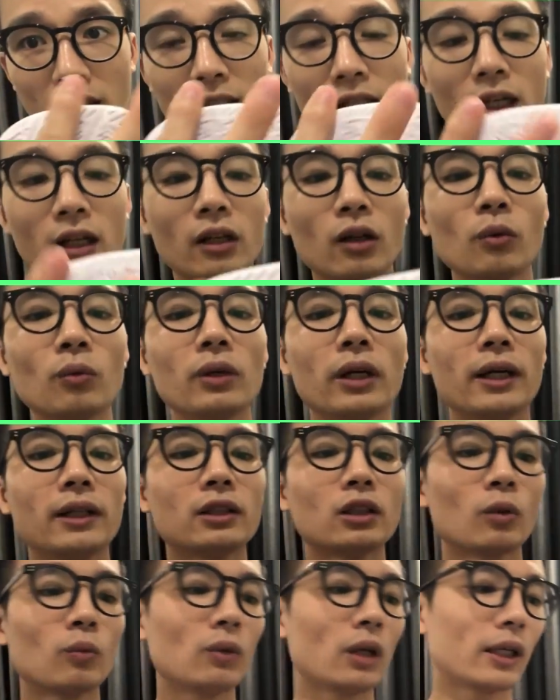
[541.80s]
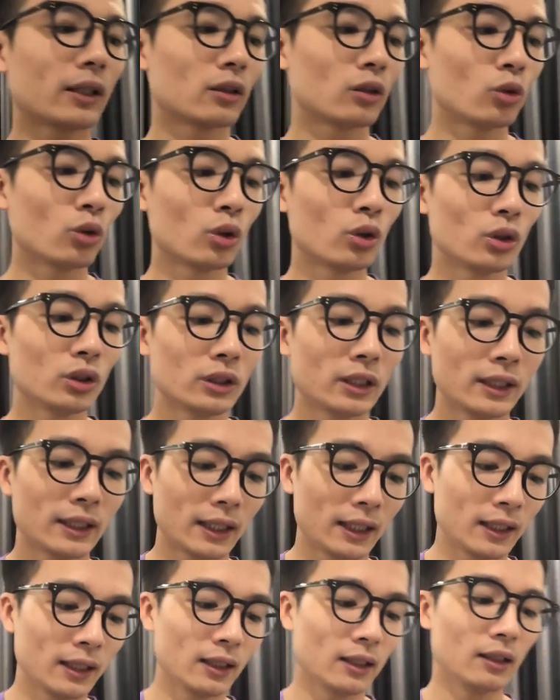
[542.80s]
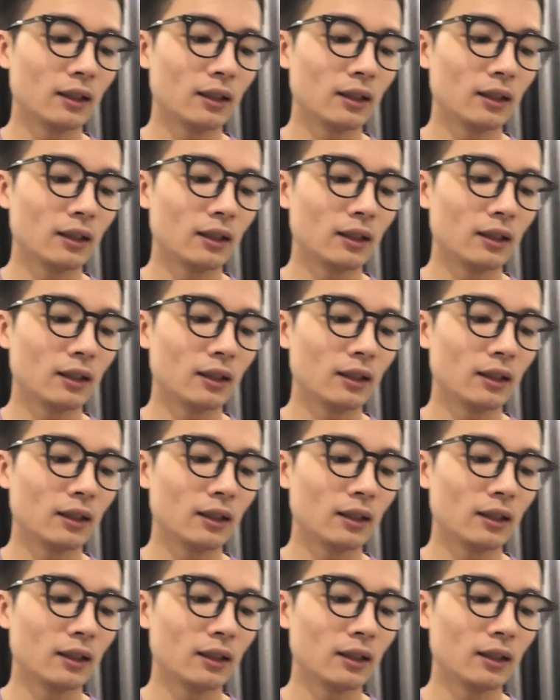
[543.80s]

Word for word: thì đây là công nghệ chống lật của đôi giày này